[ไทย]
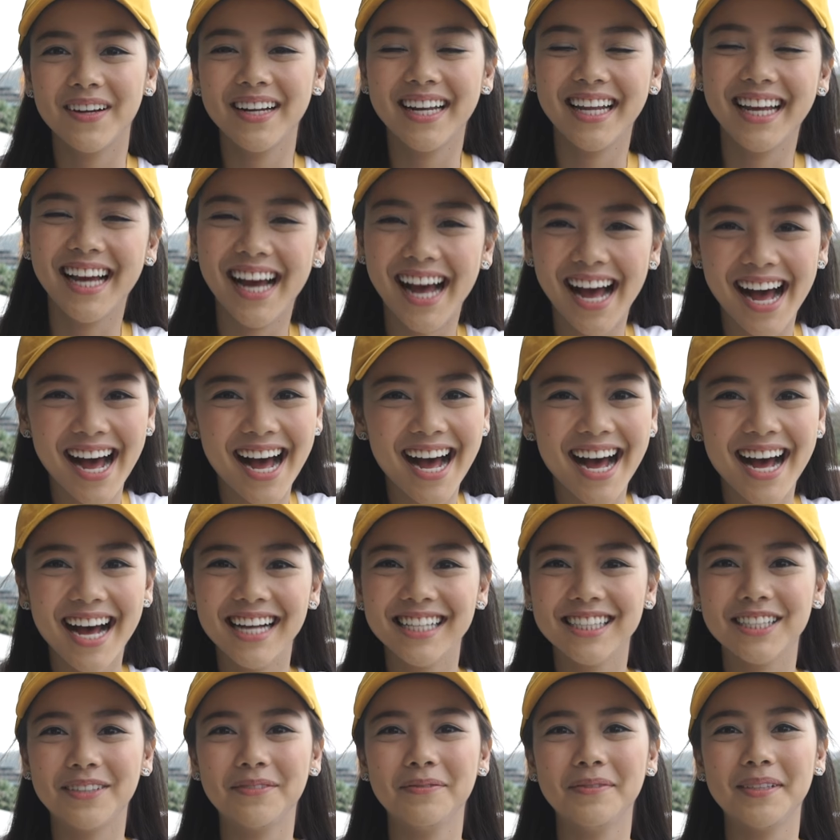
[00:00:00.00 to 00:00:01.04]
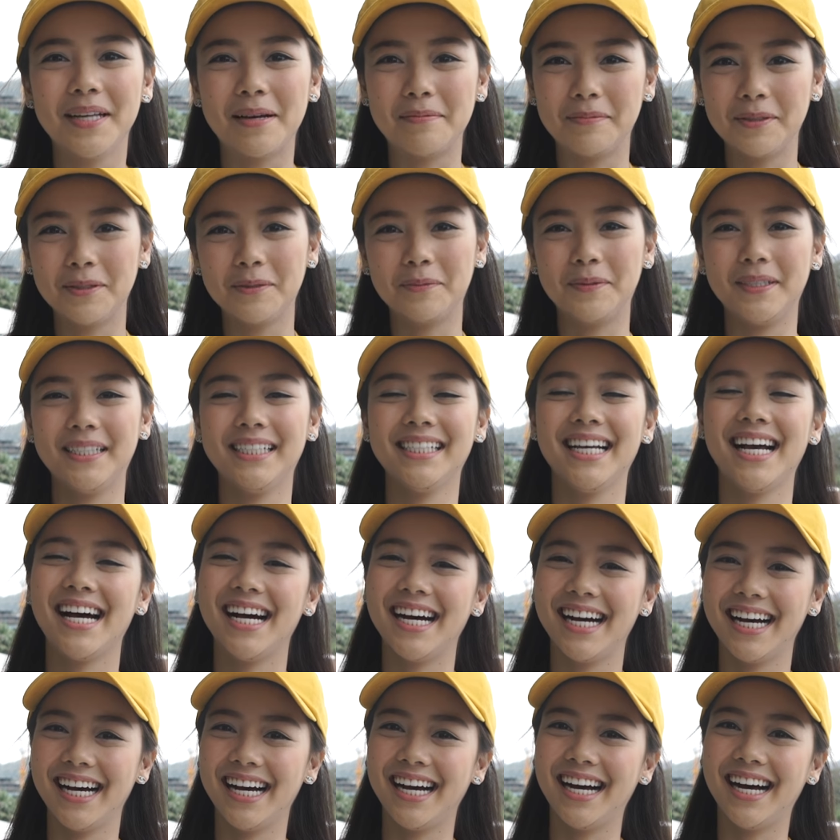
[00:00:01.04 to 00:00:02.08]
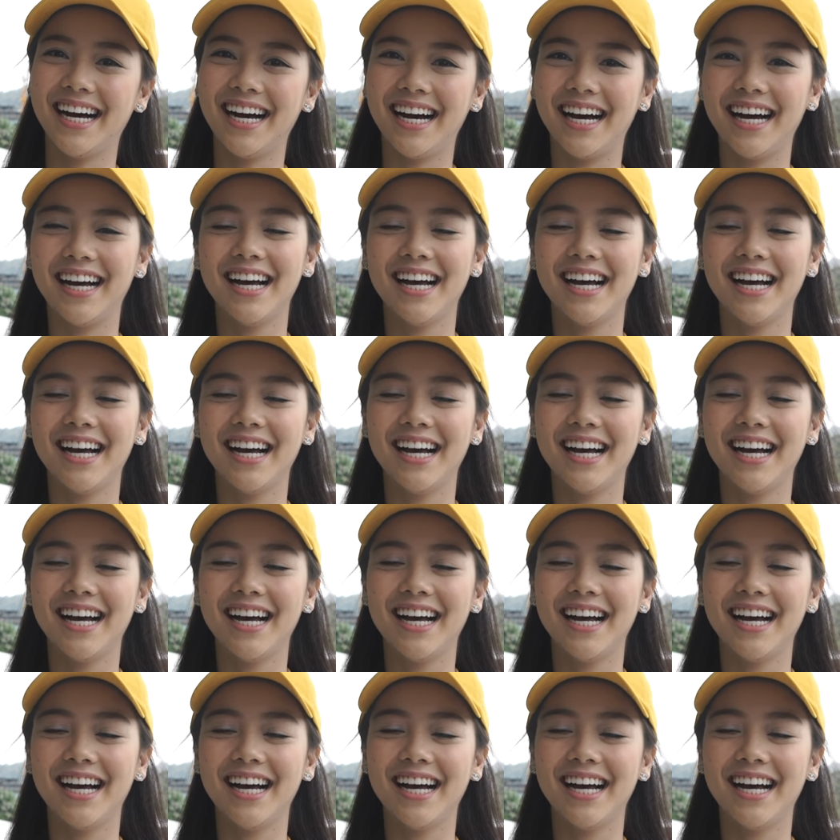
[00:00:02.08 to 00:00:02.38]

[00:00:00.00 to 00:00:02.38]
วัสดีค่ะจำจากสุพิชาค่ะ